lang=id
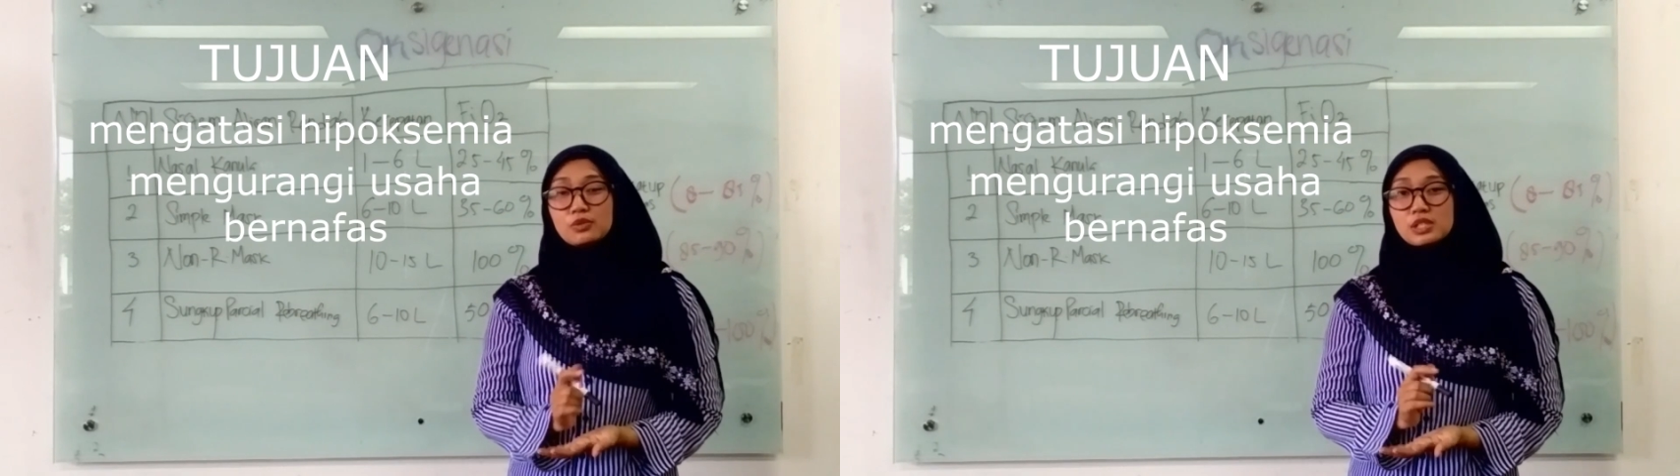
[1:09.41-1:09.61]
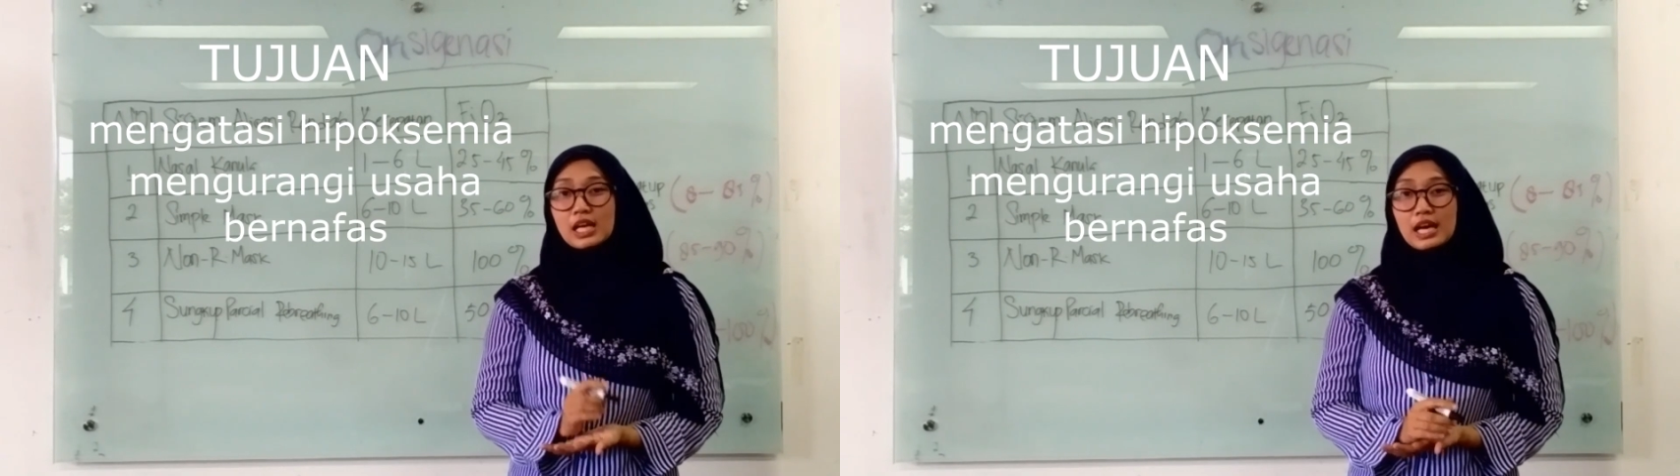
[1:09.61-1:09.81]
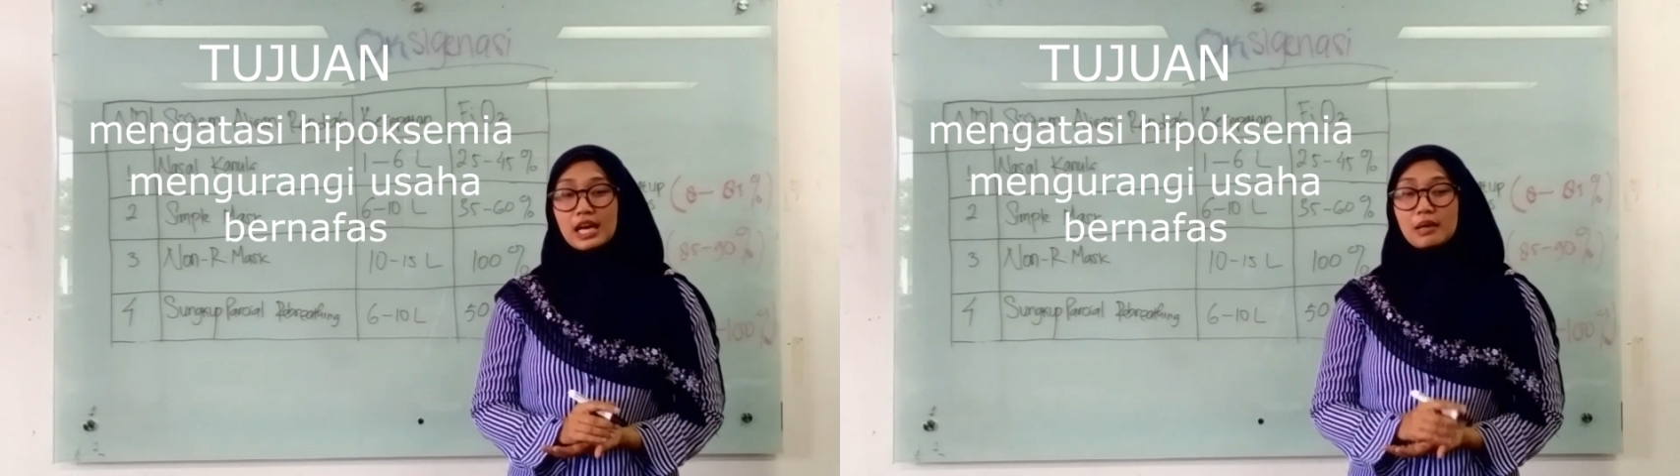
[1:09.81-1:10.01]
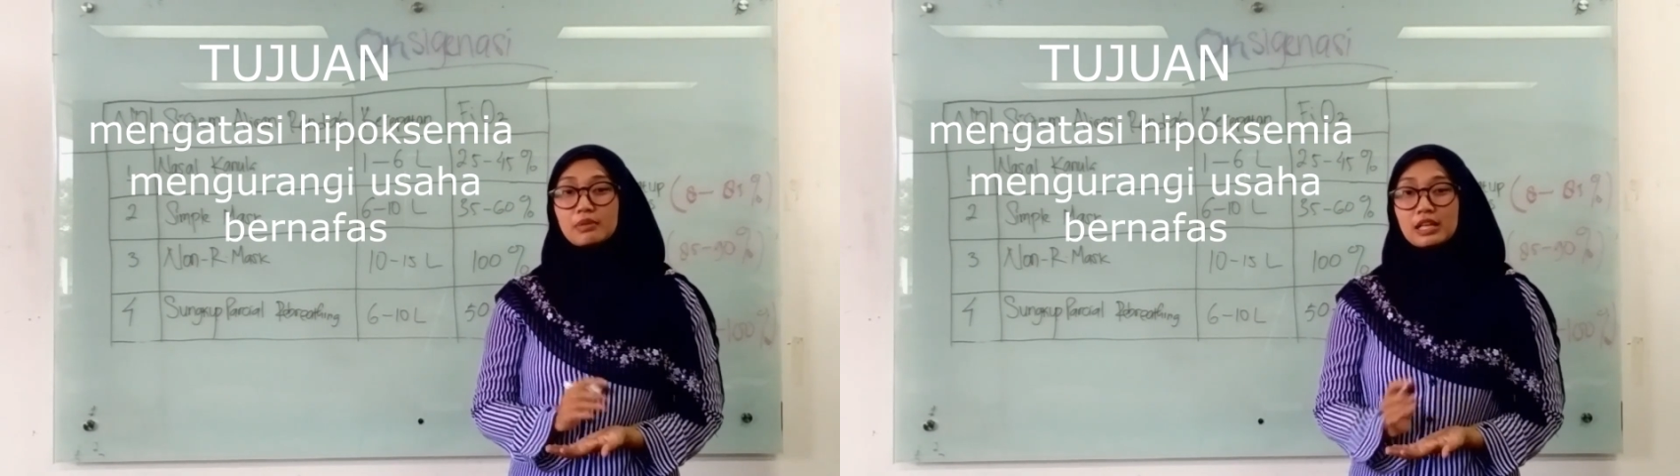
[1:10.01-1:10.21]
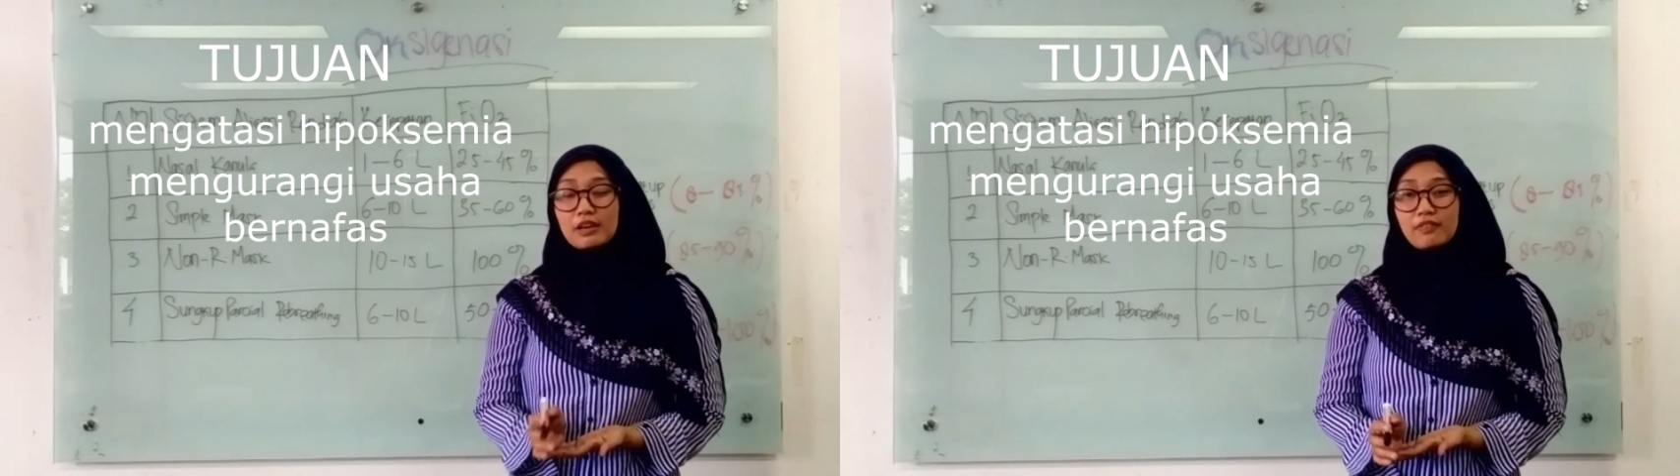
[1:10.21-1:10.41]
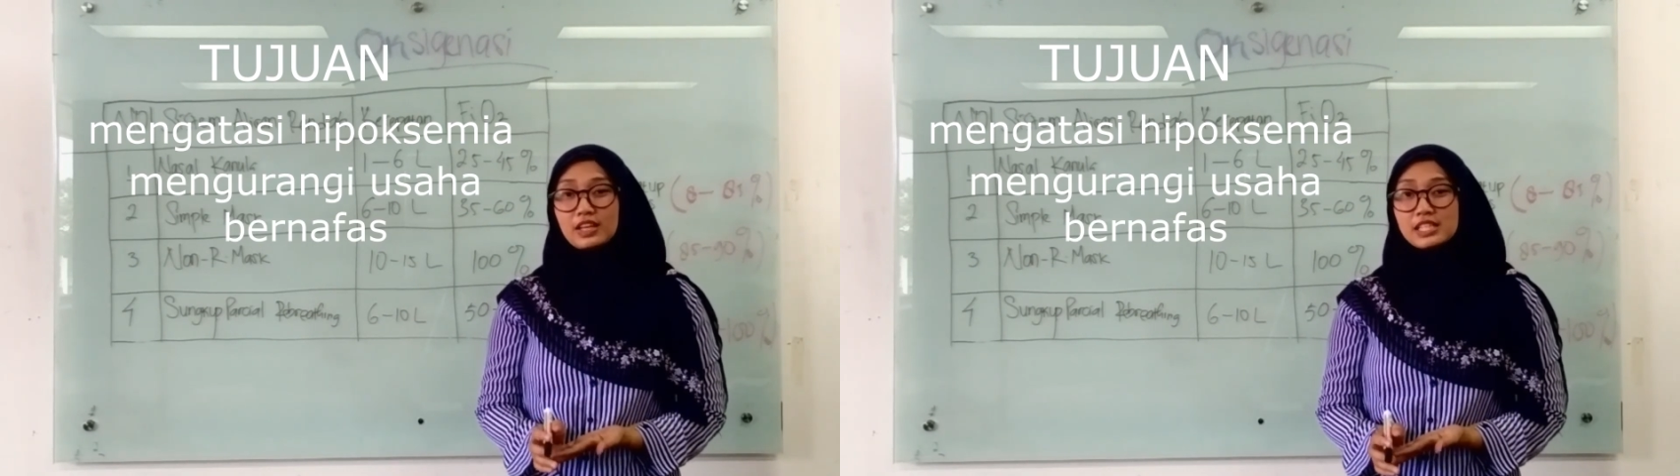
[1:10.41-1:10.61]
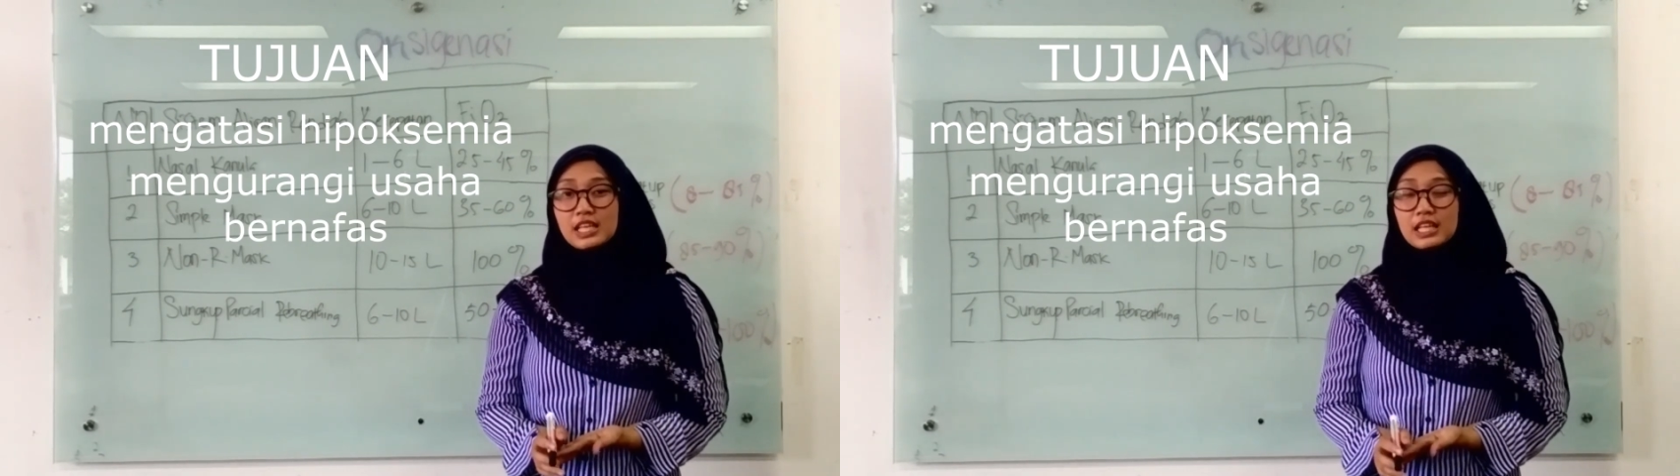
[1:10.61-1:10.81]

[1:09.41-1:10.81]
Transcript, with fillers: usaha bernafas,